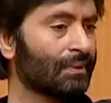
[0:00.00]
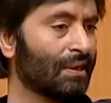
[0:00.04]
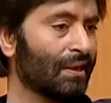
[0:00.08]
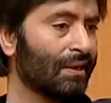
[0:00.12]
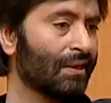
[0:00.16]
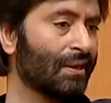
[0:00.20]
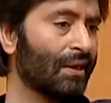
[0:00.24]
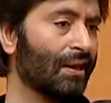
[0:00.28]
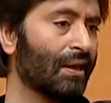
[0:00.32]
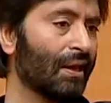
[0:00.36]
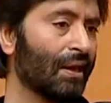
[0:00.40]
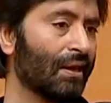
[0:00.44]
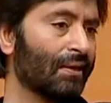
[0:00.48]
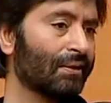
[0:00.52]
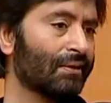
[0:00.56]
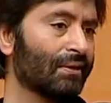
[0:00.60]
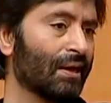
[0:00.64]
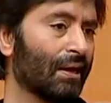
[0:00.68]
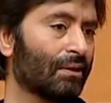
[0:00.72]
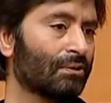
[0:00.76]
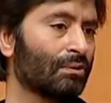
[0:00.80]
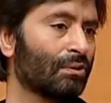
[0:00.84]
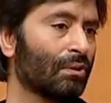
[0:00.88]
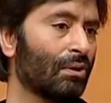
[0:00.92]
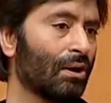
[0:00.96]
देखिए
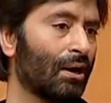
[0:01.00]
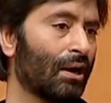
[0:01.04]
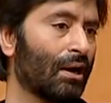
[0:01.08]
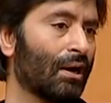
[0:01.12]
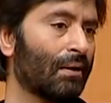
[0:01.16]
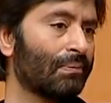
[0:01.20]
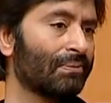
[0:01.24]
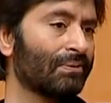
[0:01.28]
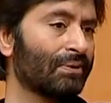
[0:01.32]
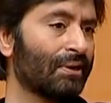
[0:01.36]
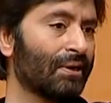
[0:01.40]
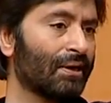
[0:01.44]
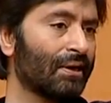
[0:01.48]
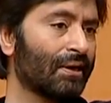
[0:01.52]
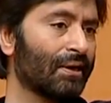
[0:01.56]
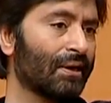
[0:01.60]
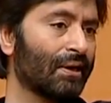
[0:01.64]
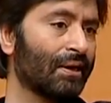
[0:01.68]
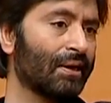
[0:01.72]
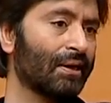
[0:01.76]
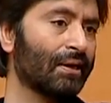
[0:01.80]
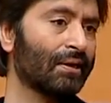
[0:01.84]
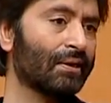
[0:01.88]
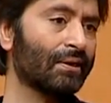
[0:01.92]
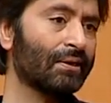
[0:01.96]
या तो आप ये
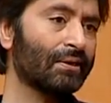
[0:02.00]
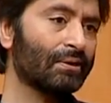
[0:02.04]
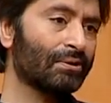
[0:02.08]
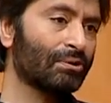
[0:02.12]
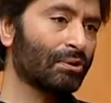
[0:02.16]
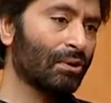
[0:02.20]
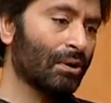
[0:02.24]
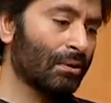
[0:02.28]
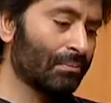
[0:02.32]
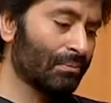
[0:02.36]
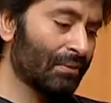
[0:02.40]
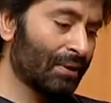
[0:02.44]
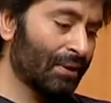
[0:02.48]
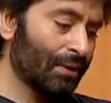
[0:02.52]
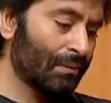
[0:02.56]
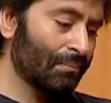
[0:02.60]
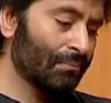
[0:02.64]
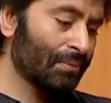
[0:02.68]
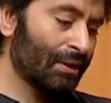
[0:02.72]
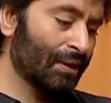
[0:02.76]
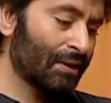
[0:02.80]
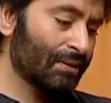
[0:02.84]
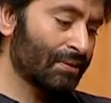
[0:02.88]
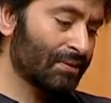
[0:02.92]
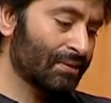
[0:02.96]
कहे कि जो हमने
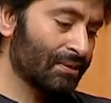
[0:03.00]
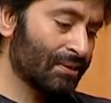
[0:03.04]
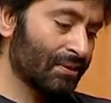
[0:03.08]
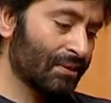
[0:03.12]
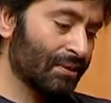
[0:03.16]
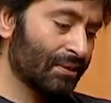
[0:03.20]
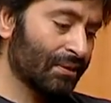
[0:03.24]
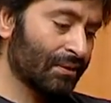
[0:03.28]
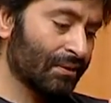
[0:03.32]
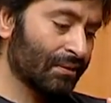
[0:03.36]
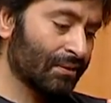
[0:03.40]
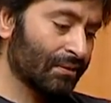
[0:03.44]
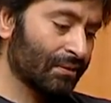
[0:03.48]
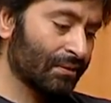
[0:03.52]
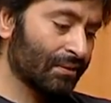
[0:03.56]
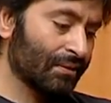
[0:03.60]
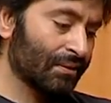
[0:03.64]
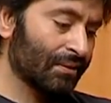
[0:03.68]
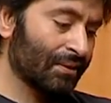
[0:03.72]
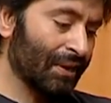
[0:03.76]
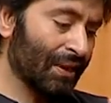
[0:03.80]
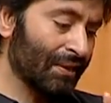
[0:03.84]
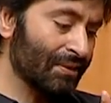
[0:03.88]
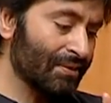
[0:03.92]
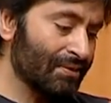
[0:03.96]
बातचीत
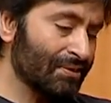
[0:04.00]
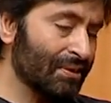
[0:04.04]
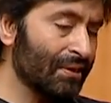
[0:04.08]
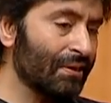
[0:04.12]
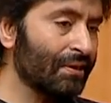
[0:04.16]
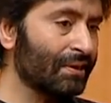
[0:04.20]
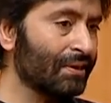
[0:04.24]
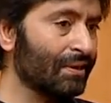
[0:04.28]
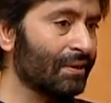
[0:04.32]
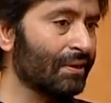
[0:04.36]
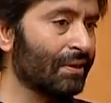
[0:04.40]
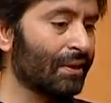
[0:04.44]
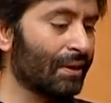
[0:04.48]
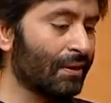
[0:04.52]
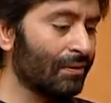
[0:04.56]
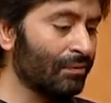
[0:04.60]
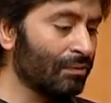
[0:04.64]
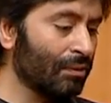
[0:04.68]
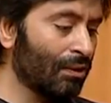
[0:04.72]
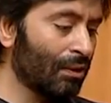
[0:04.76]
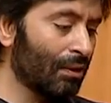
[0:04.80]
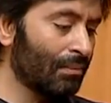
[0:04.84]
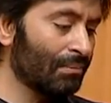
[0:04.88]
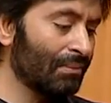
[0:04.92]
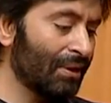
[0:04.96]
कैंसिल की है
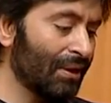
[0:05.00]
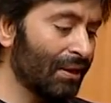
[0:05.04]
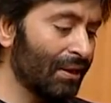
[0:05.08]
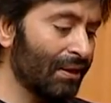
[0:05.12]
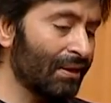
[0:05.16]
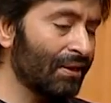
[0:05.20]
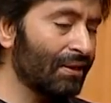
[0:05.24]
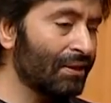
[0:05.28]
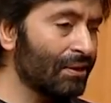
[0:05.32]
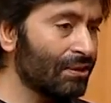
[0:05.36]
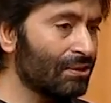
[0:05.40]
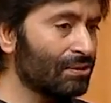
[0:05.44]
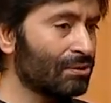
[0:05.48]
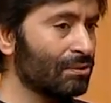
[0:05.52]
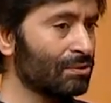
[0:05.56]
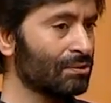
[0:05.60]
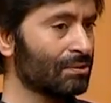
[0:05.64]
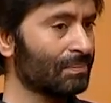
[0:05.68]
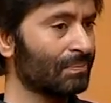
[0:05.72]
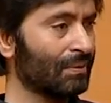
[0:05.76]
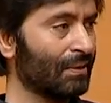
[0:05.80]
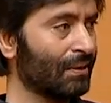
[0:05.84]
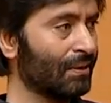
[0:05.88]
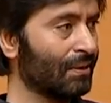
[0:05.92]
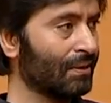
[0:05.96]
वो हमने इन
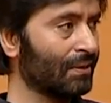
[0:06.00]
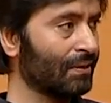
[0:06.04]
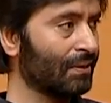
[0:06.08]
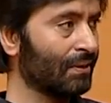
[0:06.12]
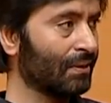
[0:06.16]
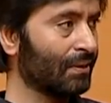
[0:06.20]
इश्यूज पे की